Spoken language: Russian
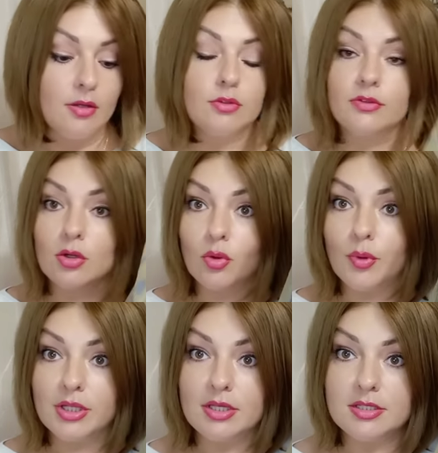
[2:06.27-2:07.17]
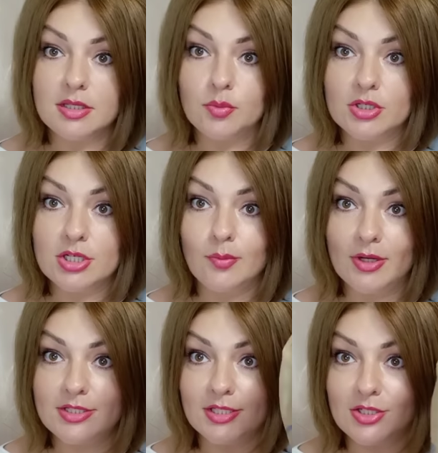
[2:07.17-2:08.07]
Вот в таком пакетике пришли
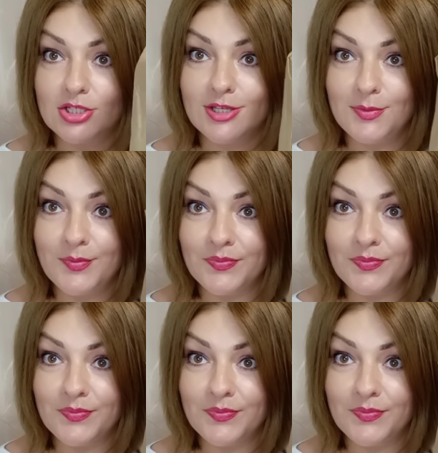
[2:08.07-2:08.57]
ботиночки.